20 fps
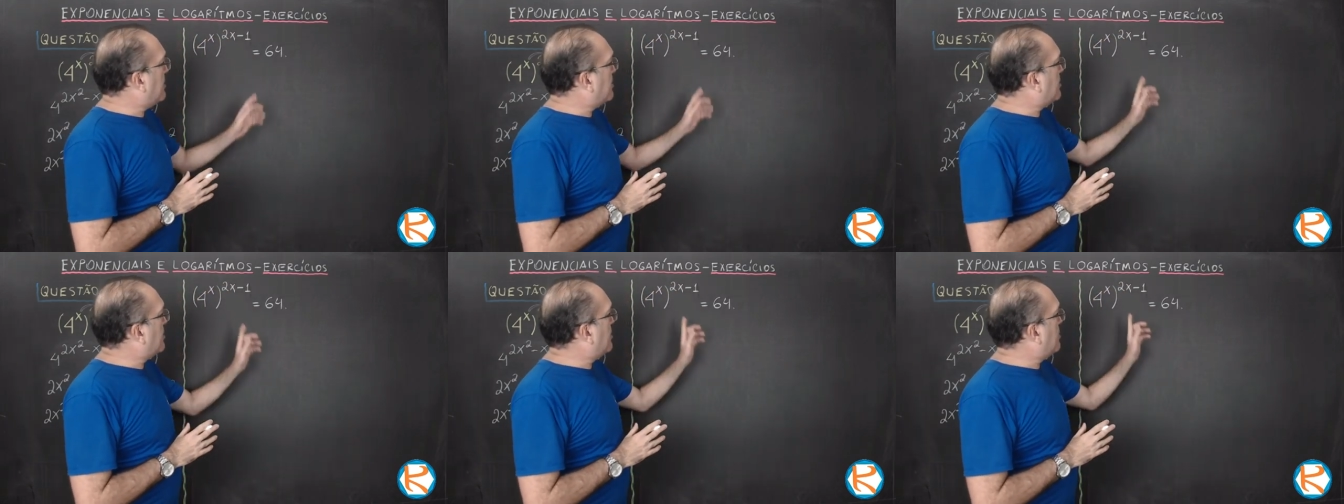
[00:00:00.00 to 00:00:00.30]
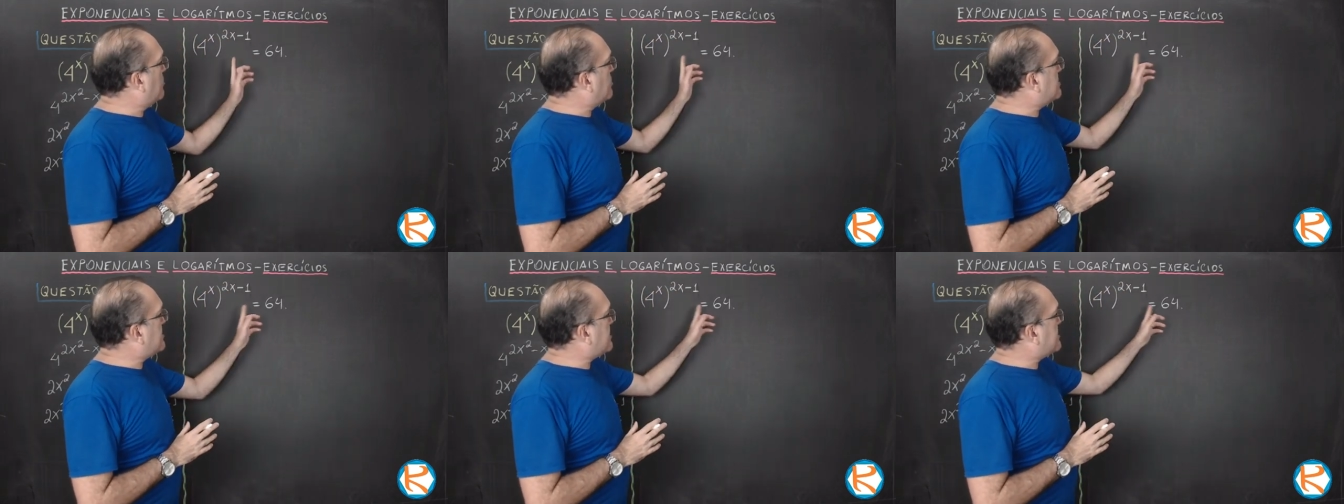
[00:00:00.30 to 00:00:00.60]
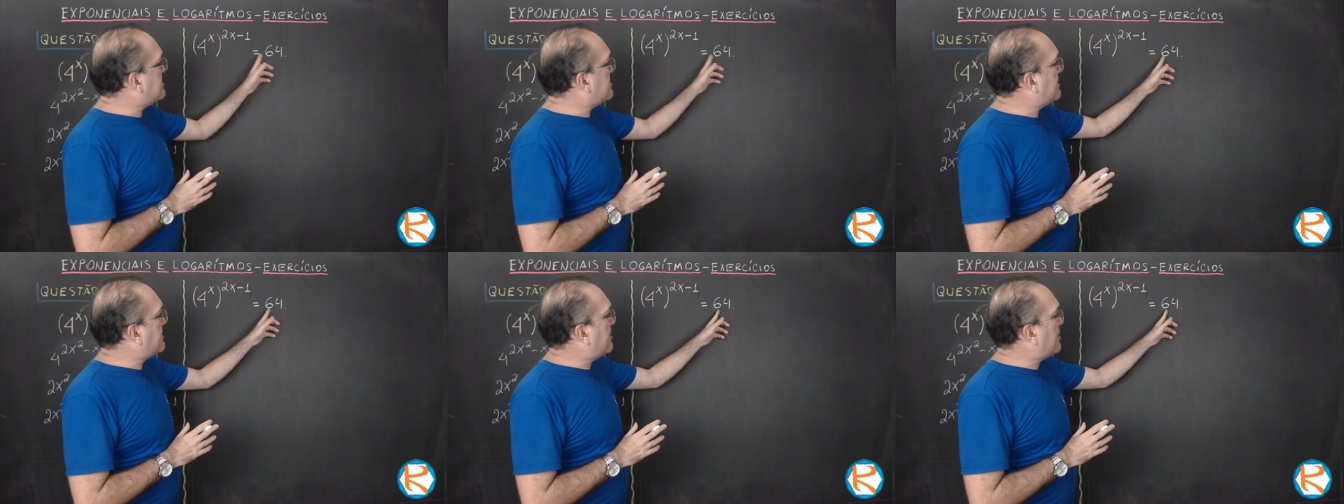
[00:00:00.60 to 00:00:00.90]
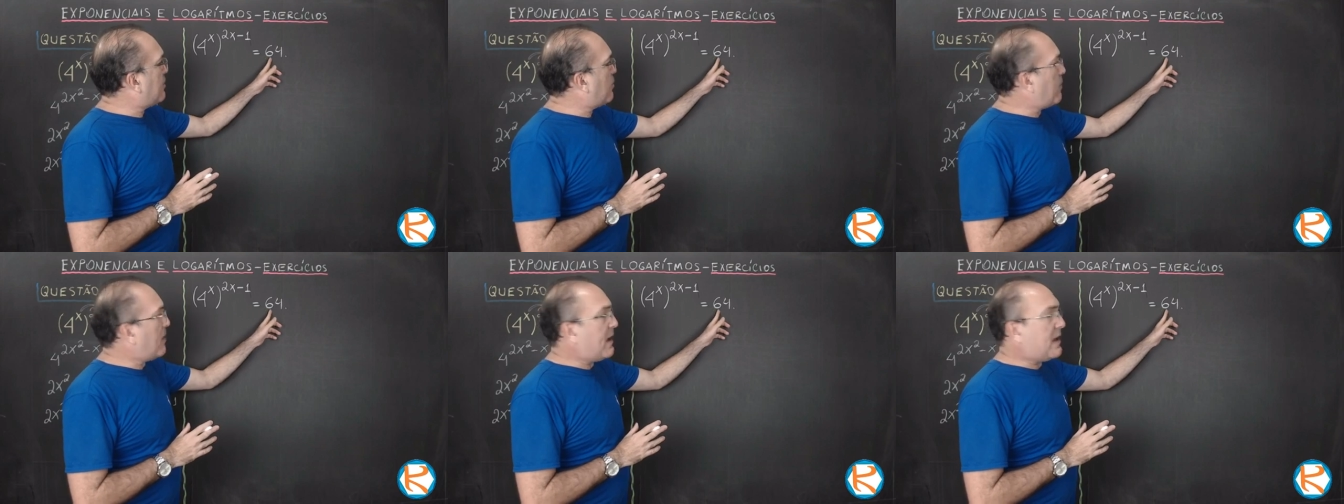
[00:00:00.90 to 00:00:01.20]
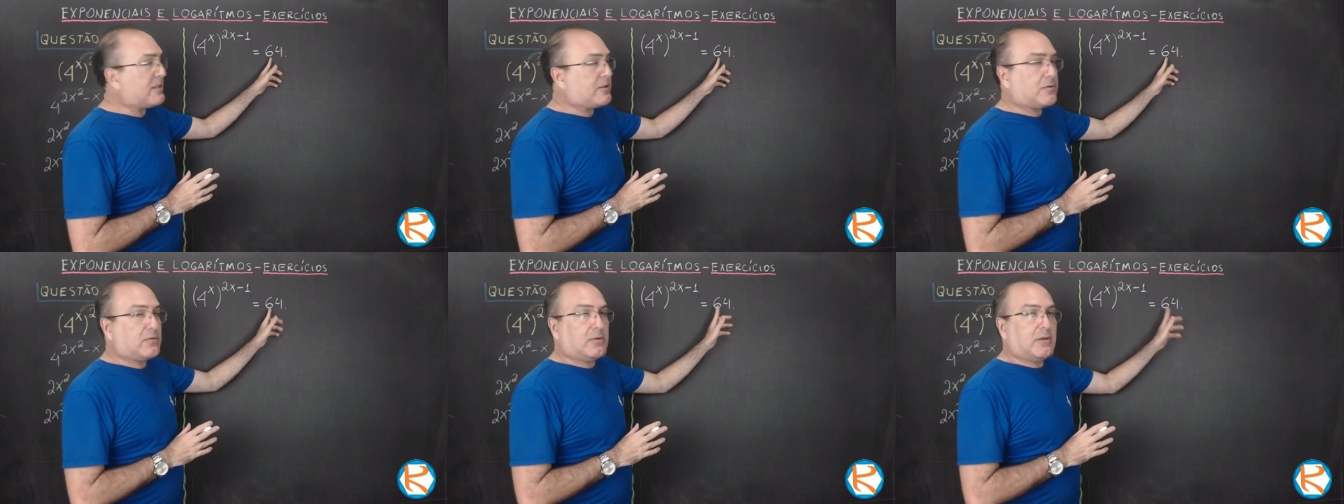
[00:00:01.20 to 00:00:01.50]
que o
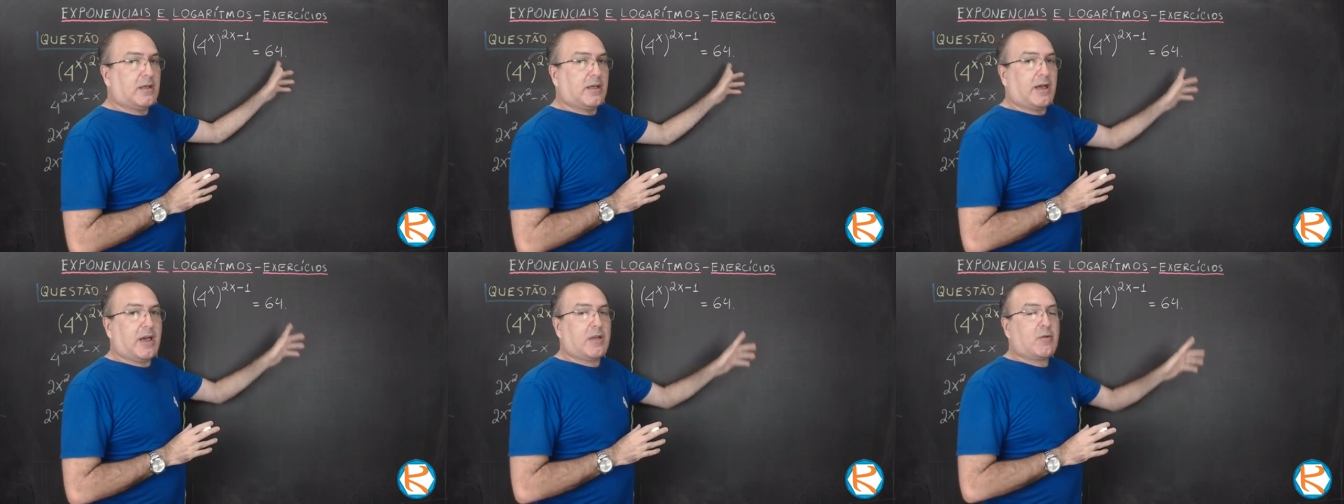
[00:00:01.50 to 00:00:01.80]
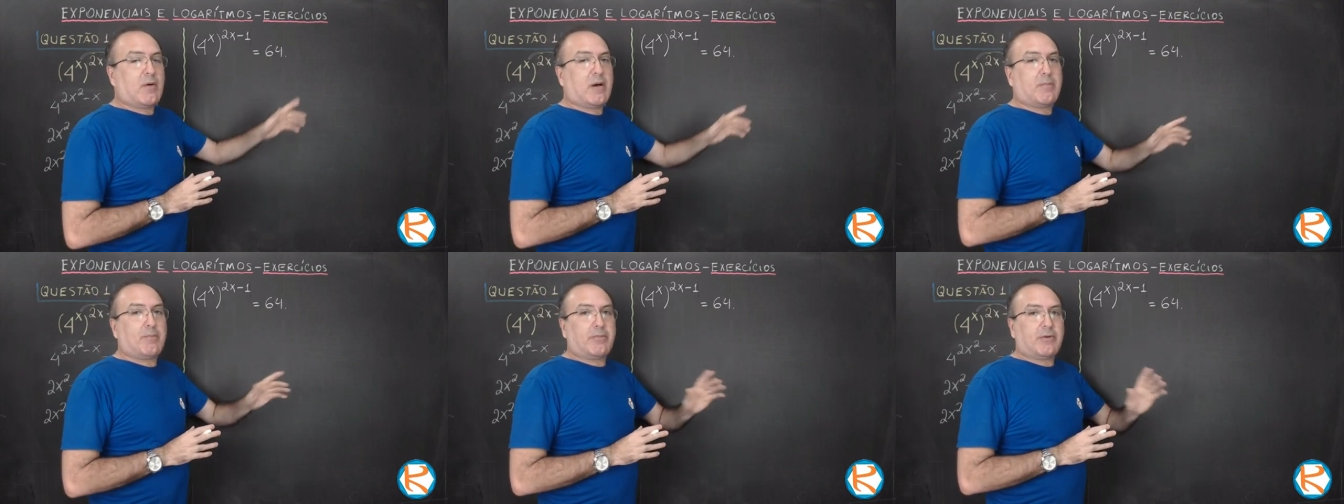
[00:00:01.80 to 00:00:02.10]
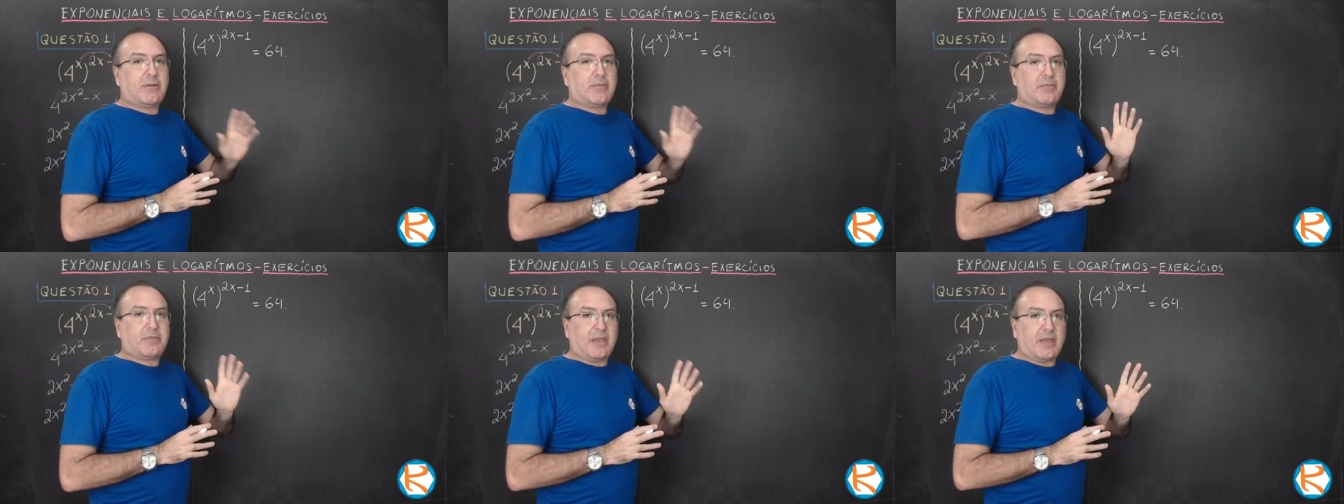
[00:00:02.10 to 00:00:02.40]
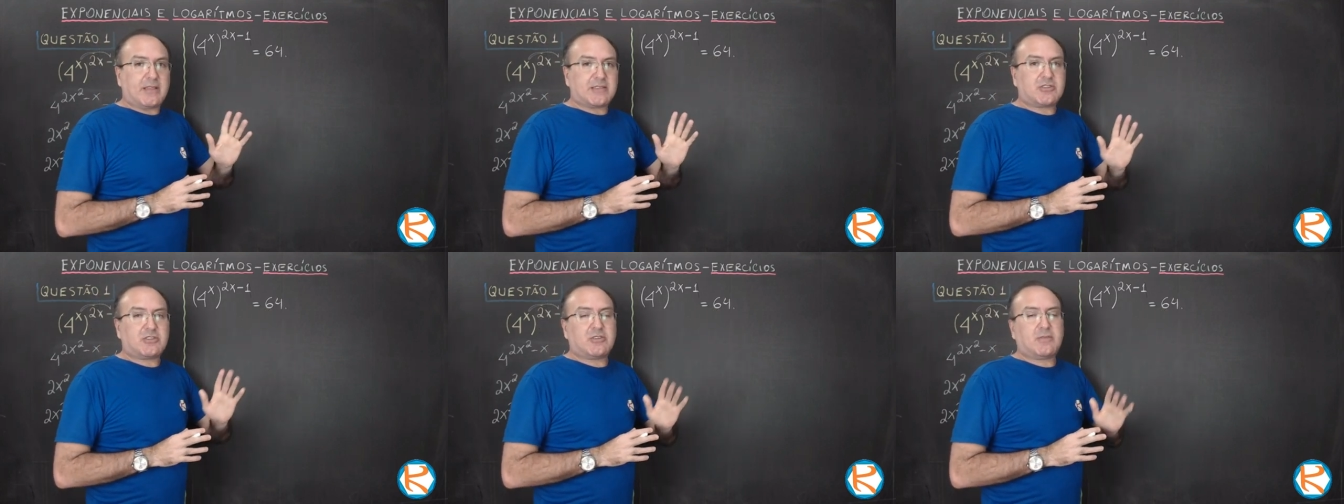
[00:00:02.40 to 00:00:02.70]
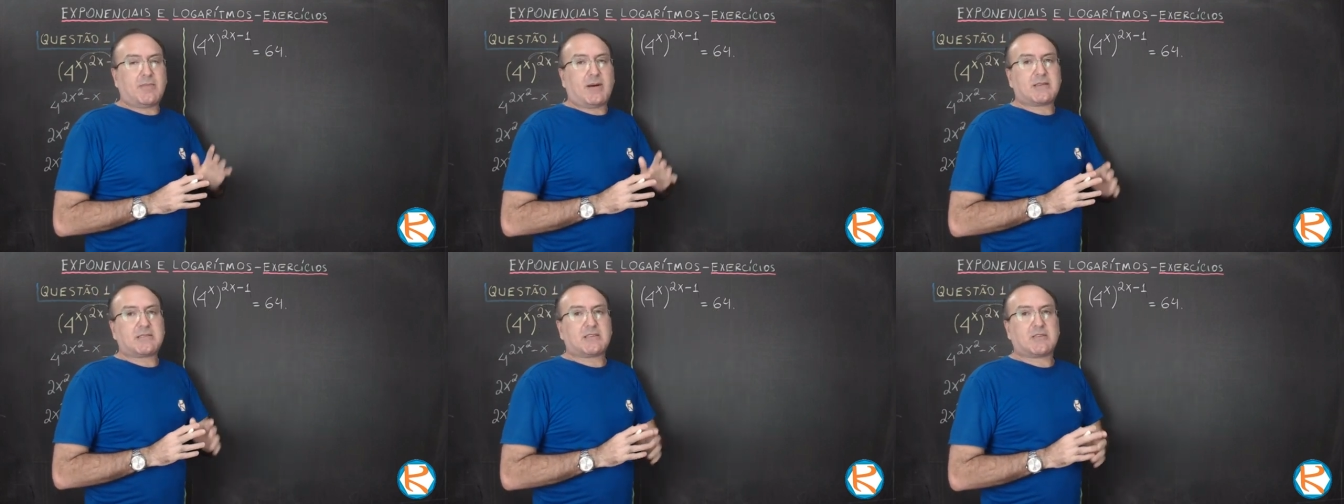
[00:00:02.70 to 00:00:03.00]
64 era uma potência de
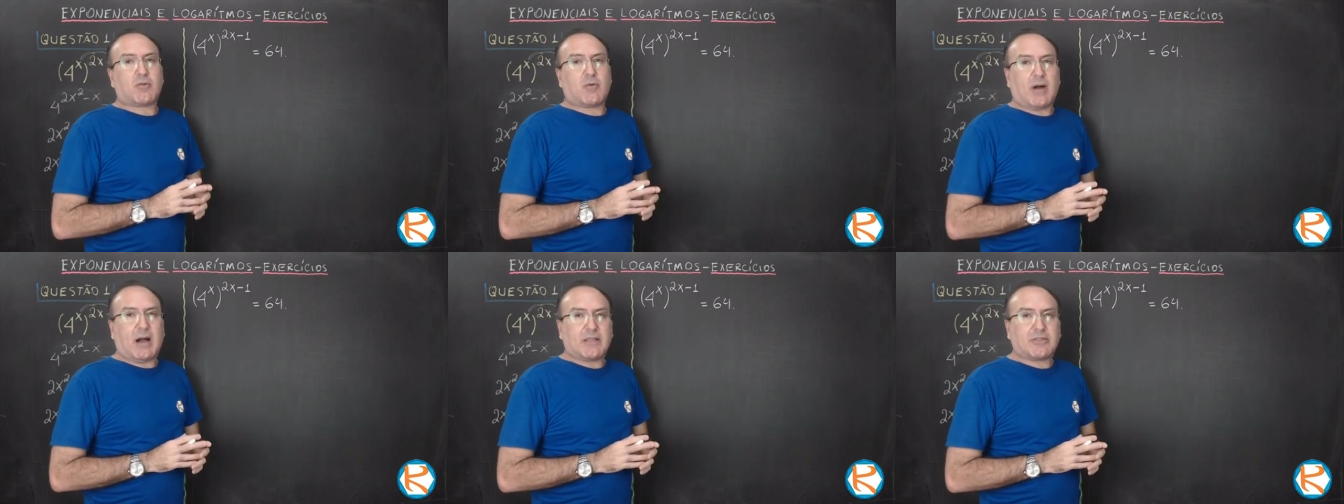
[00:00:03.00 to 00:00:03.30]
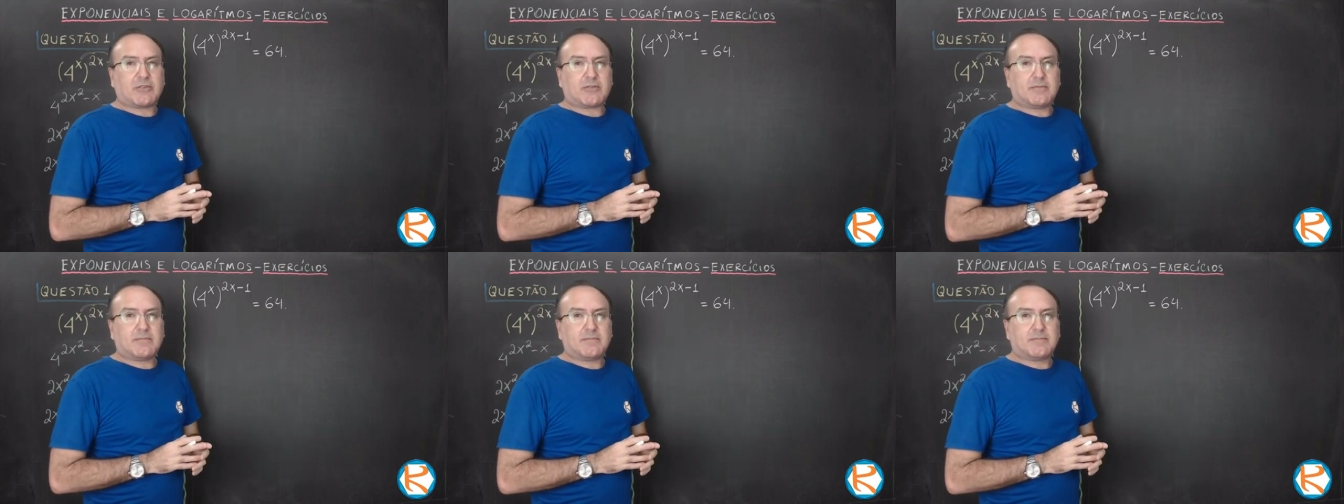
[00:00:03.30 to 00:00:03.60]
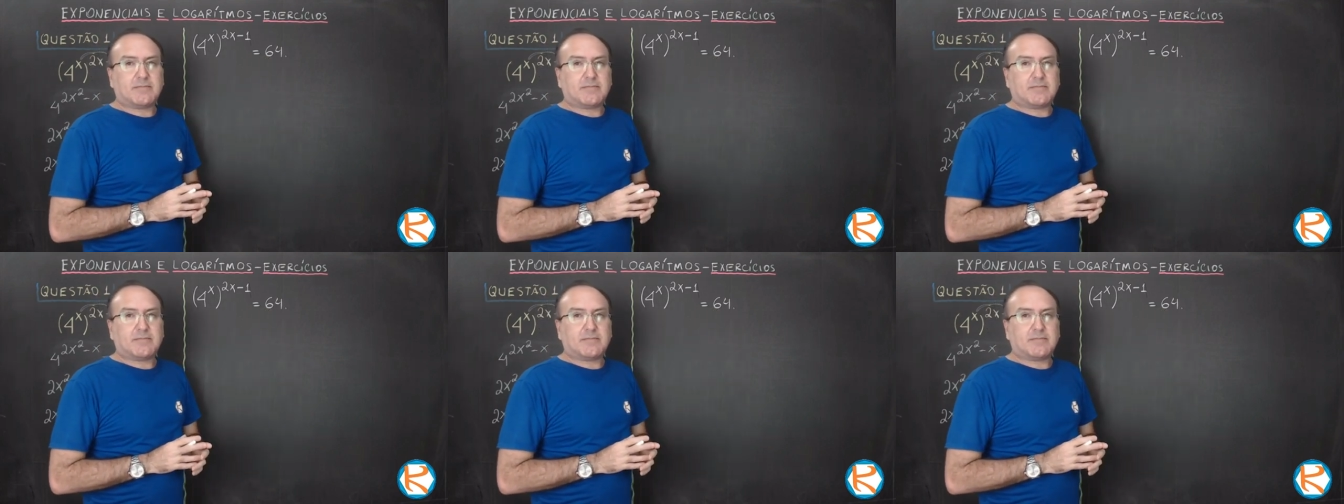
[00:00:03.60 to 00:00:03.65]
base 4.